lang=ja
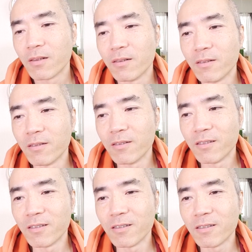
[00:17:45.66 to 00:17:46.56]
う
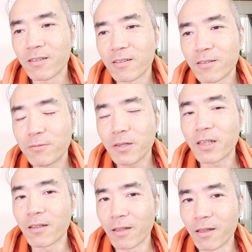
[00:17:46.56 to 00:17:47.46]
ん増え
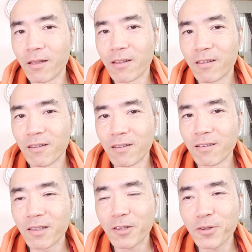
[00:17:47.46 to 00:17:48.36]
たね、
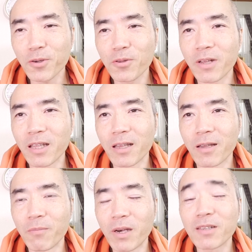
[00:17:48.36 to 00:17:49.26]
うん、で今日のは
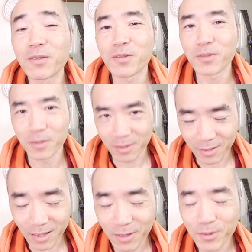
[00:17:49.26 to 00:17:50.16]
ね満足
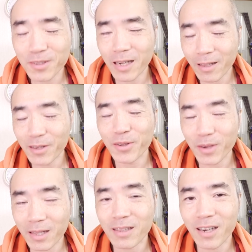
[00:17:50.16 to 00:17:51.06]
あのぐらいの
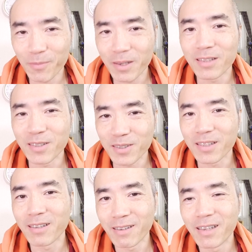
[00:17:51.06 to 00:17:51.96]
量あったら満足
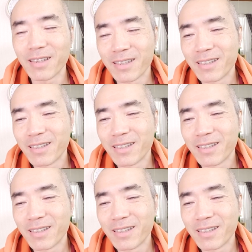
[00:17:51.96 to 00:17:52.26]
だわ